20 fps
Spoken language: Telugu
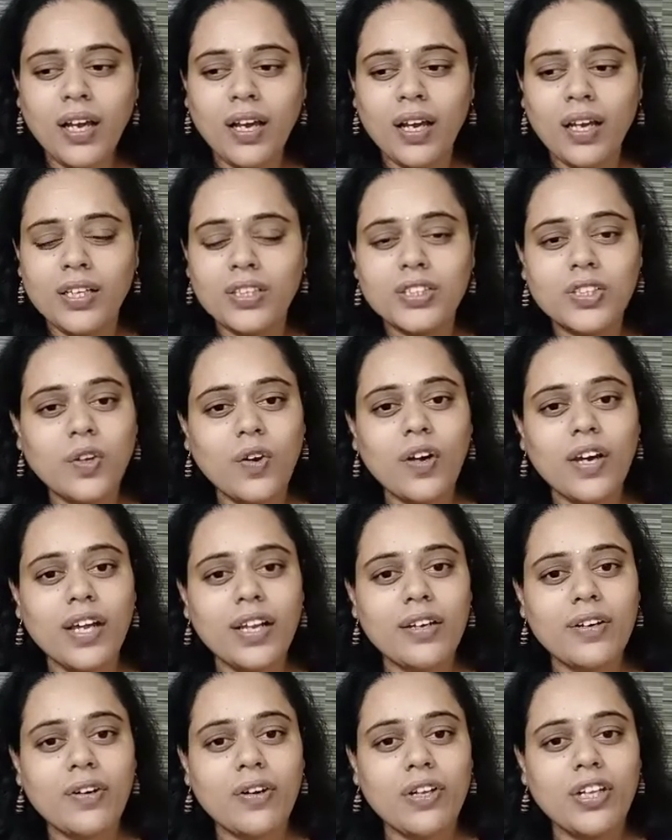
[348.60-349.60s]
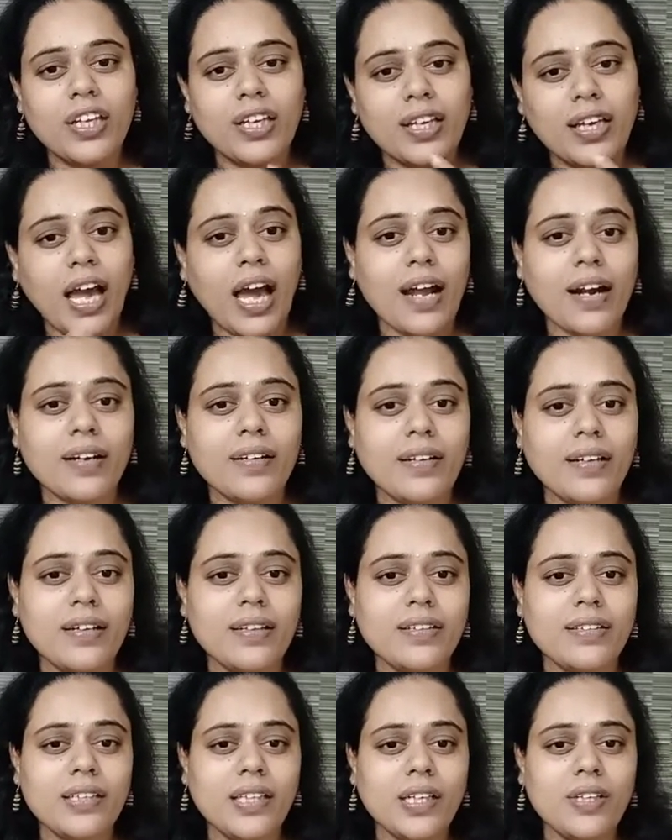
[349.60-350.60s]
సోహెల్ కూడా నీ క్యారెక్టర్
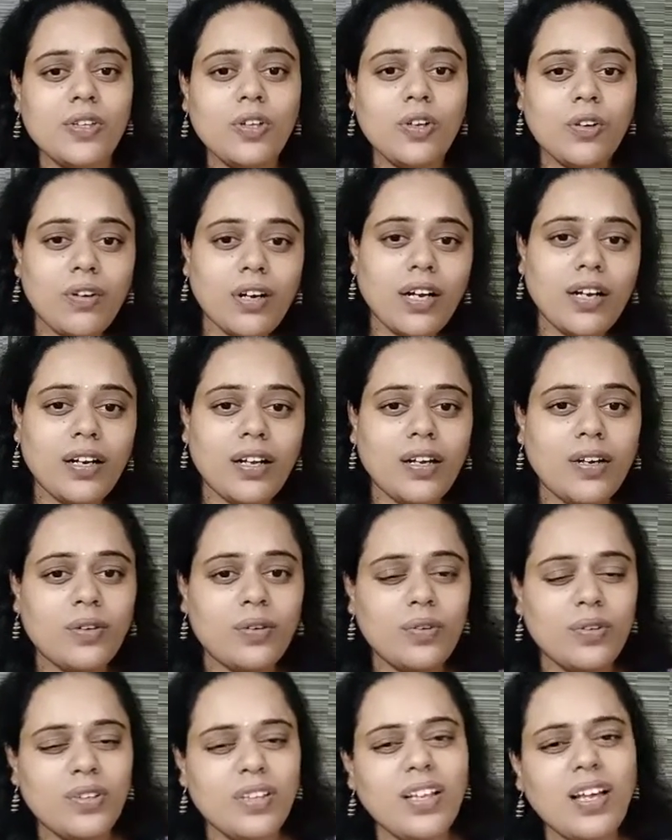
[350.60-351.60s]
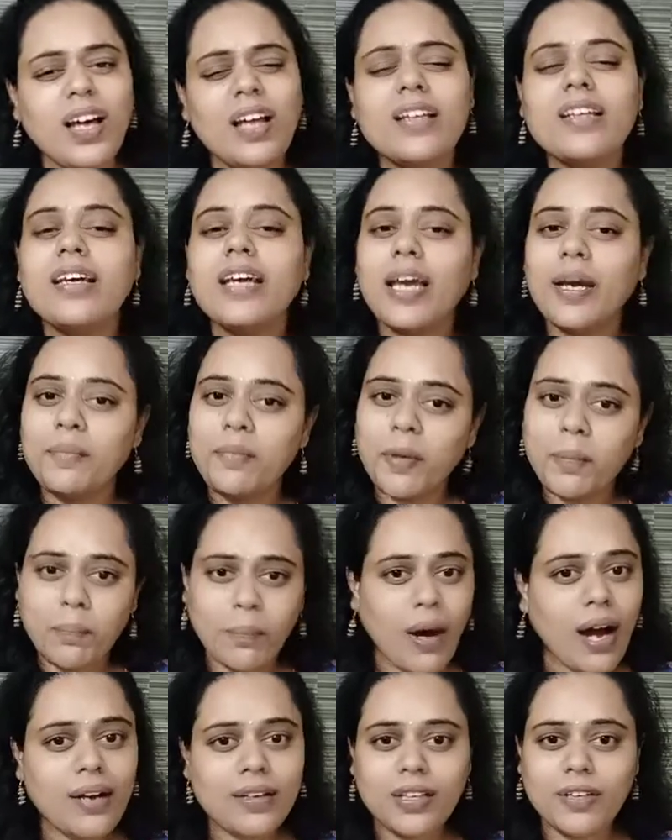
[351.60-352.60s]
ఇంతే దొంగ అన్నారు ఇది అది గేమ్లో
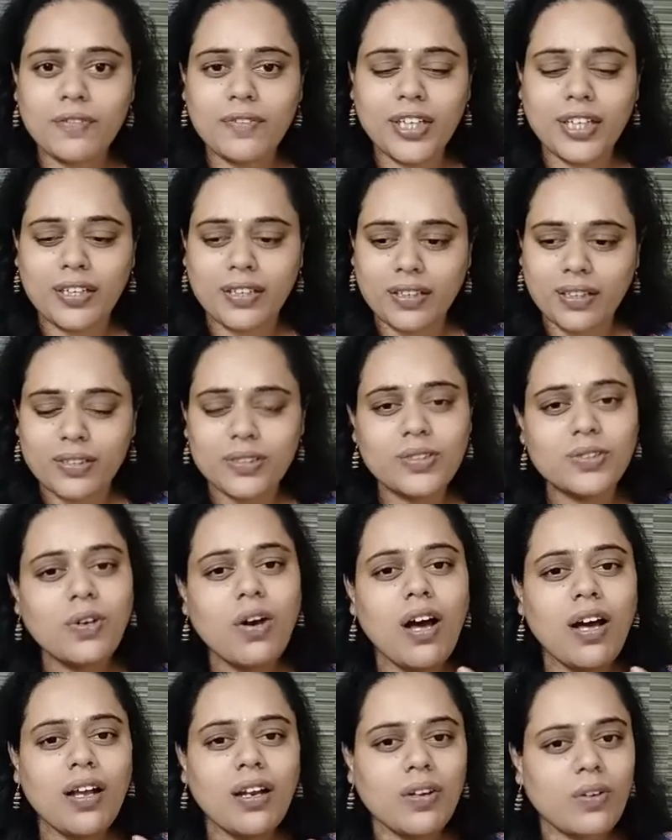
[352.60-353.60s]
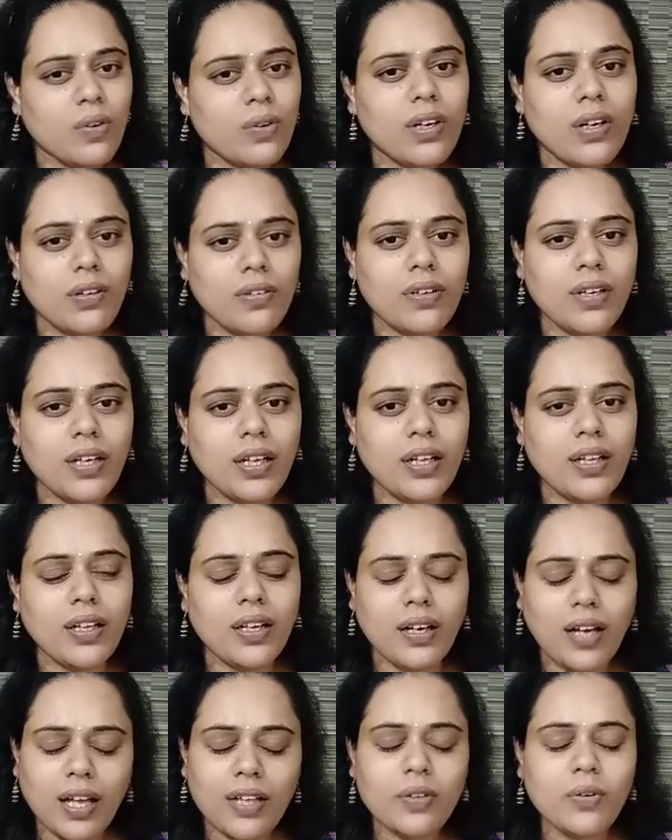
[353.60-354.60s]
పార్ట్ ఆఫ్ దట్ సో అనుకుండా ఉంటుంది
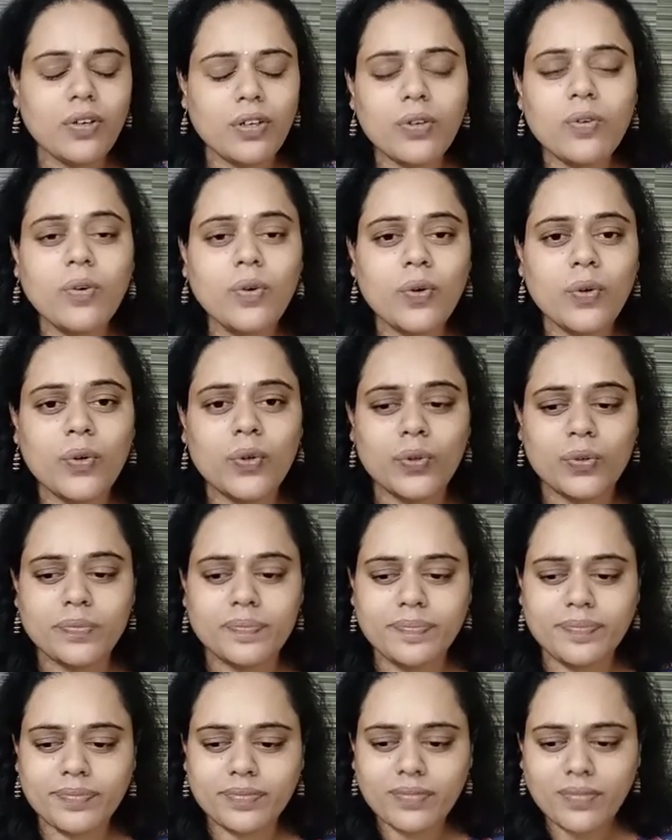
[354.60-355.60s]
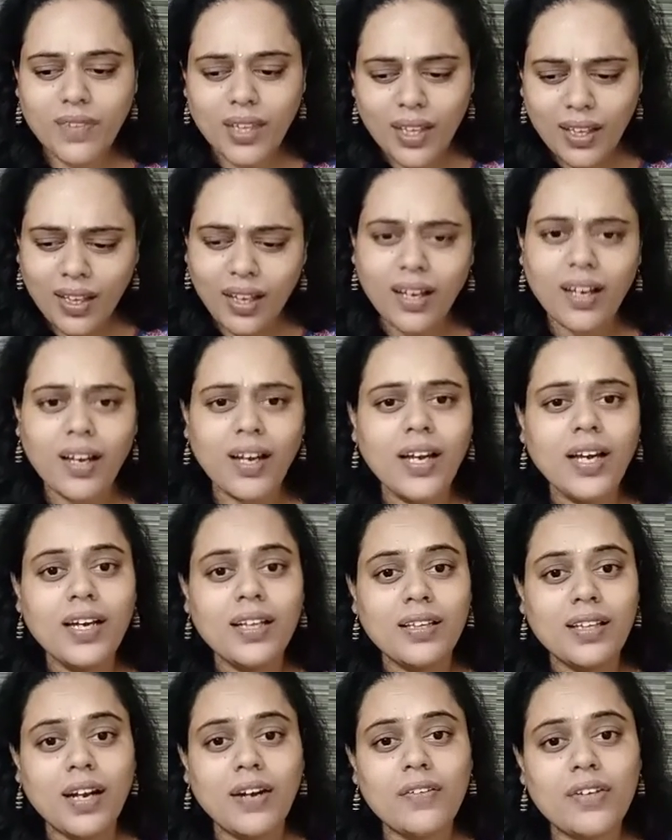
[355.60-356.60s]
అది అనుకోకూడదు
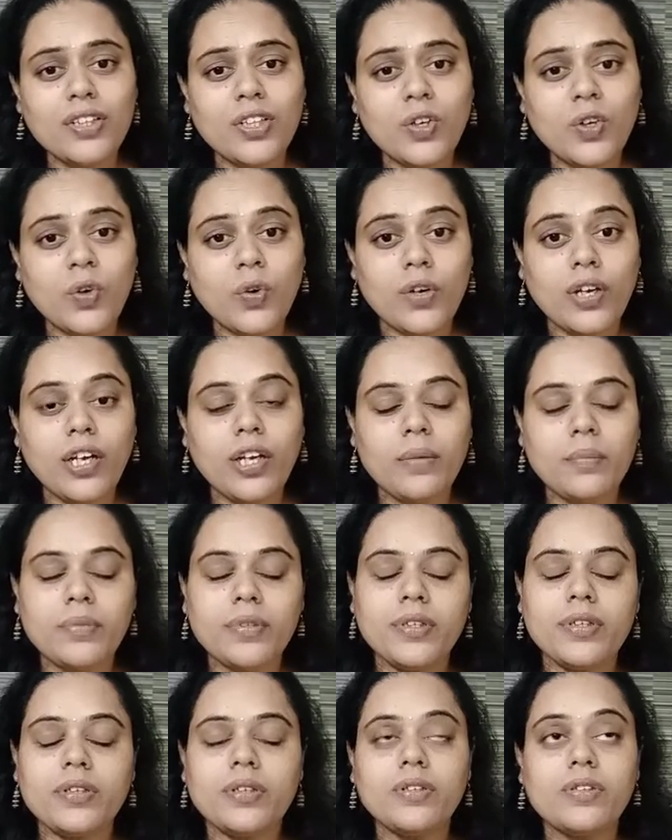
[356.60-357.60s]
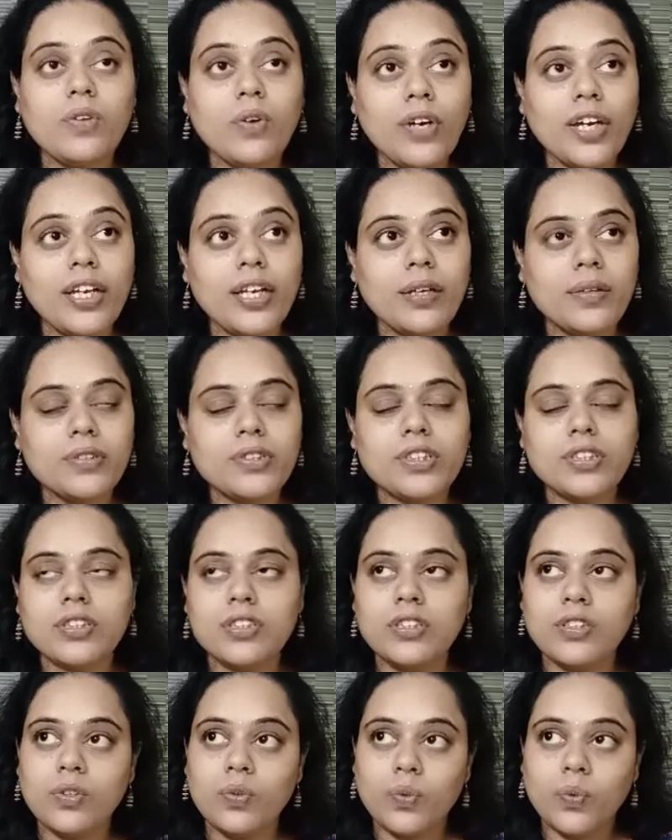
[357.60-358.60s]
తర్వాత నోయలేమో నోయలేమో వచ్చేసి
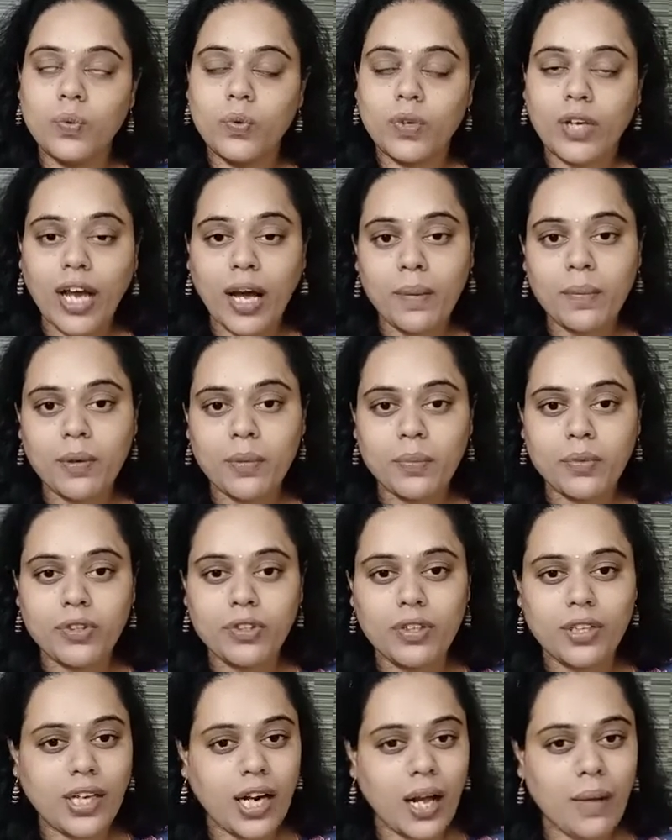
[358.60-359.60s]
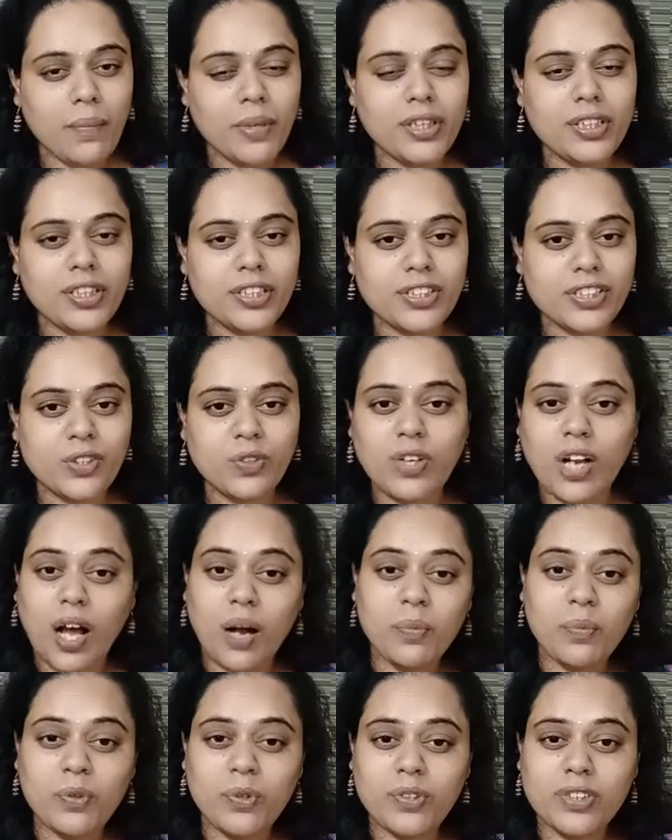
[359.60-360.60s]
నువ్వు కెమెరా ముందు డ్రామా చేస్తావు నా
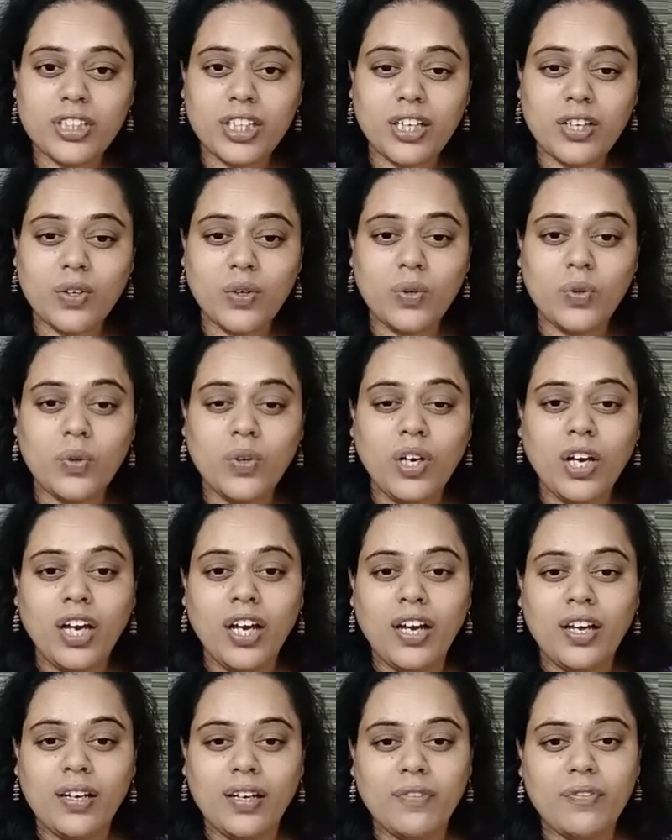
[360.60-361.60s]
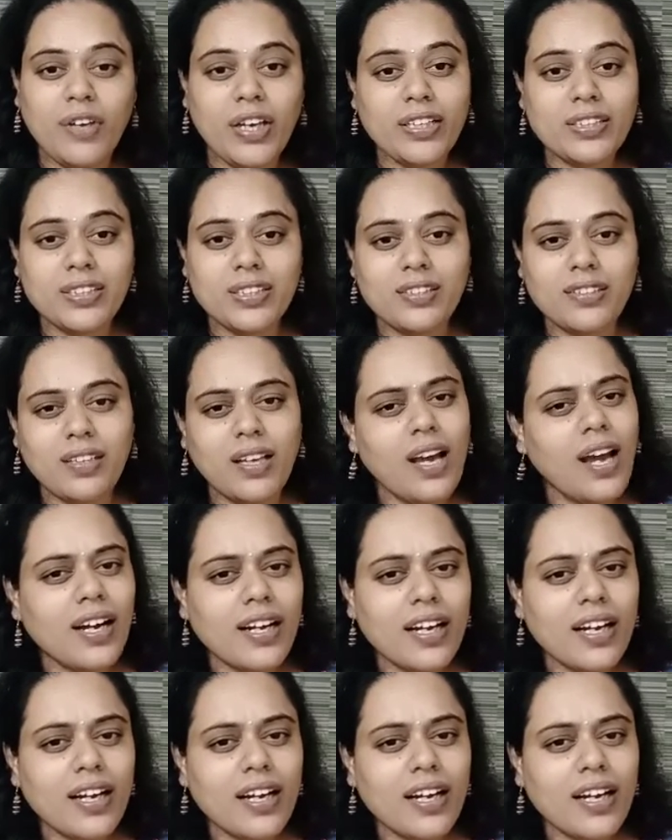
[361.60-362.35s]
ముందు చేయకు నీ ఫేస్ ఇంతే అట్లా